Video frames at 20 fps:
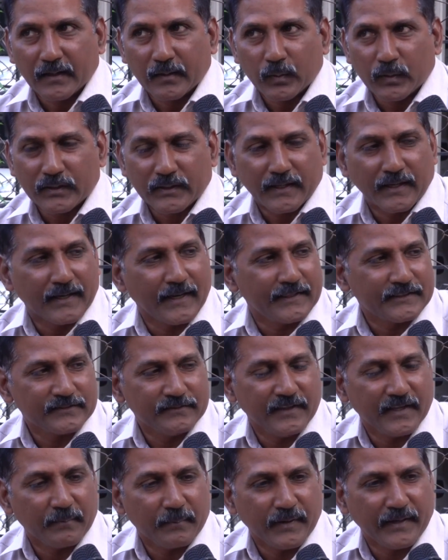కొత్తగా
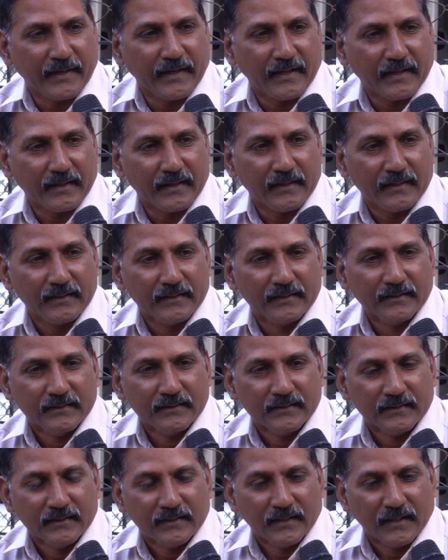రాష్ట్రం ఏర్పడినాక
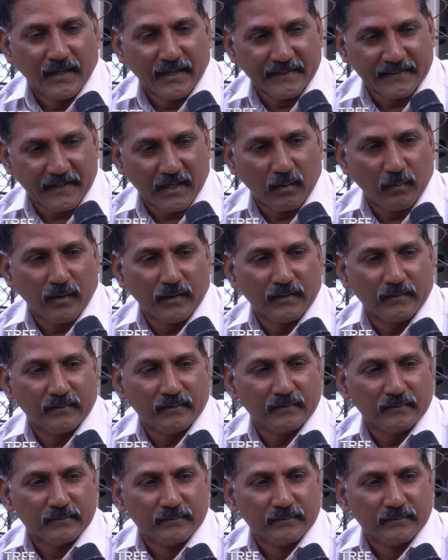హైదరాబాదు